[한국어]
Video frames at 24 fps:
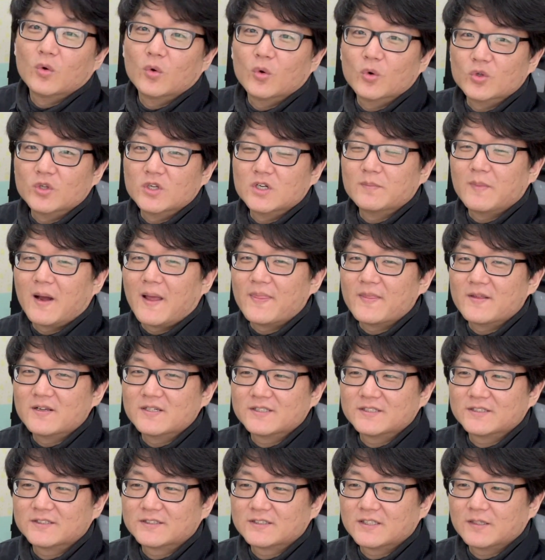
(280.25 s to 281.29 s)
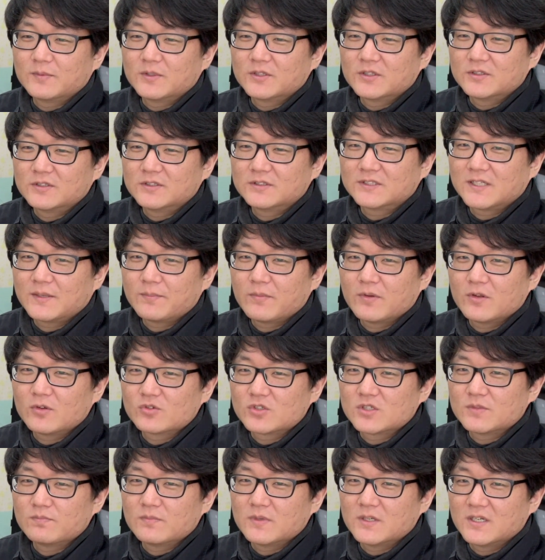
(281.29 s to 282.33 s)
오늘 만들 시스템에서는
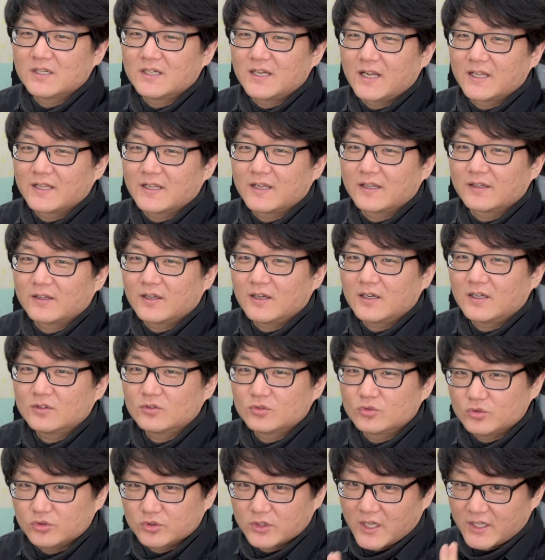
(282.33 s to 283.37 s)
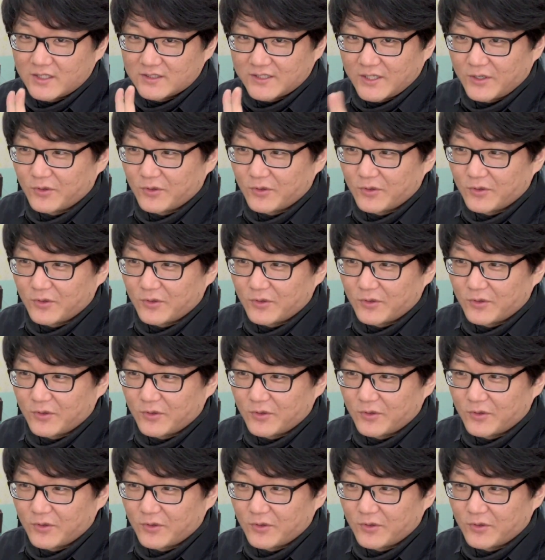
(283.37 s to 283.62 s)
360mm 라디에이터 2개를